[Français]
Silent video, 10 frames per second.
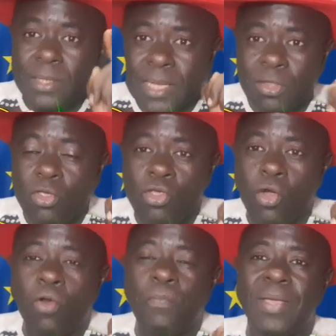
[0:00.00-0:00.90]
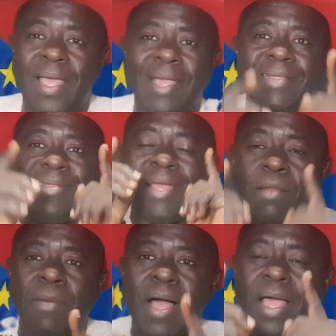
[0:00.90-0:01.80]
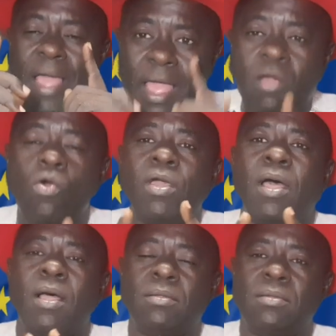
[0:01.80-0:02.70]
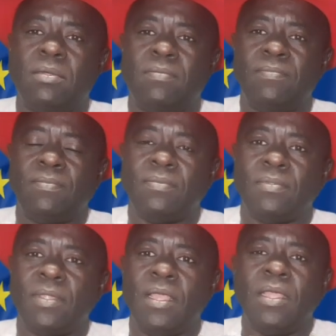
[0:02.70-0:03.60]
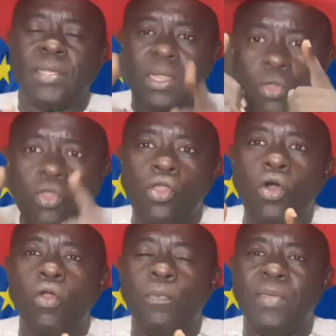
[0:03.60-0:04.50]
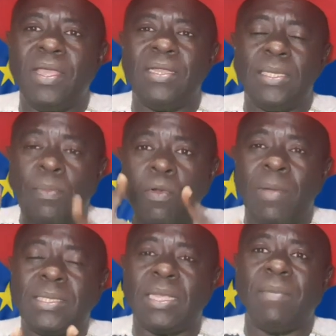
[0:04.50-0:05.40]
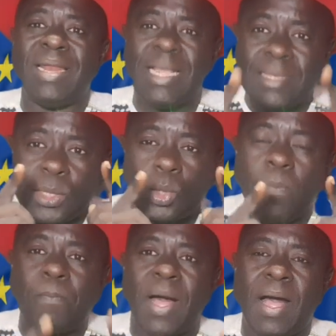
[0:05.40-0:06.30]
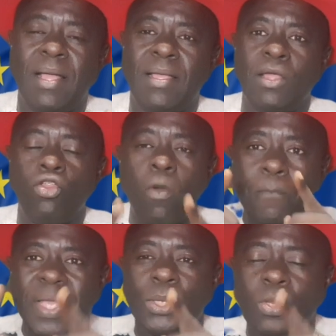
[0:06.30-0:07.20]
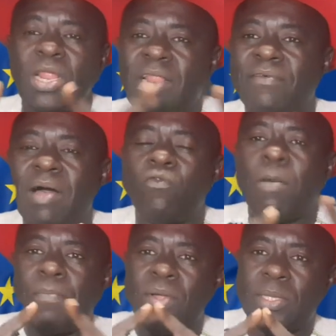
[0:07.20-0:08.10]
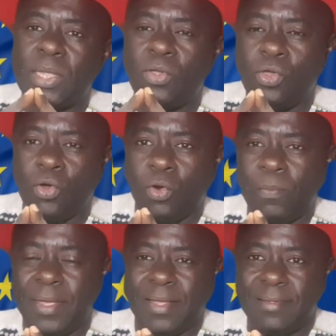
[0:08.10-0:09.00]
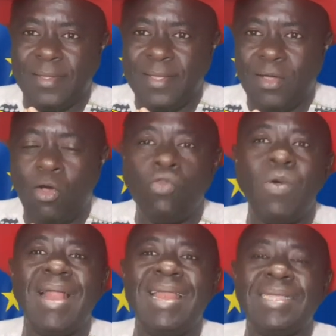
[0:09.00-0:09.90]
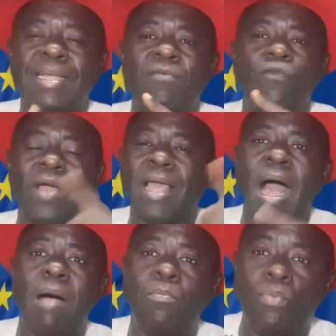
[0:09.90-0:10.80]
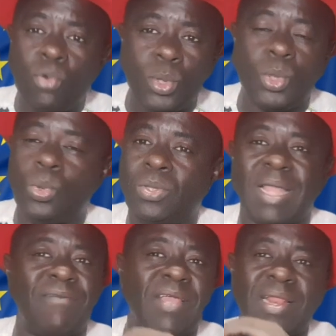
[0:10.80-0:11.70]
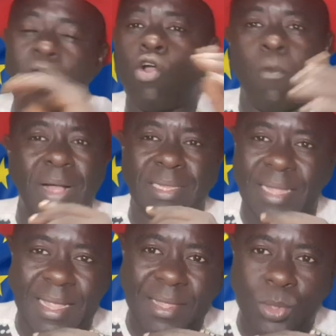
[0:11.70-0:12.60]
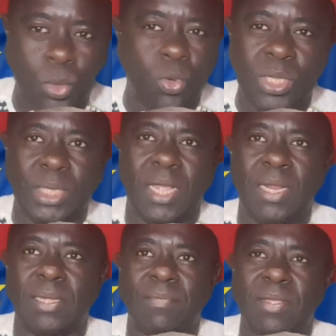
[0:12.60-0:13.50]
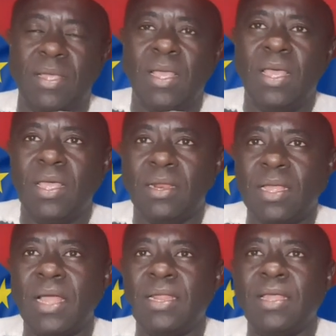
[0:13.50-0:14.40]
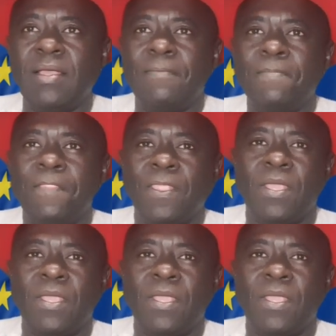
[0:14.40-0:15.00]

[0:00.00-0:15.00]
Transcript: Cette Union européenne est tellement incohérente cette Union européenne, diplomatiquement, n'existe pas. Donc, personne ne devrait avoir peur de cette Union européenne. On doit les envoyer en brousse tout avec leurs commentaires sur le Niger, les amis. Regardez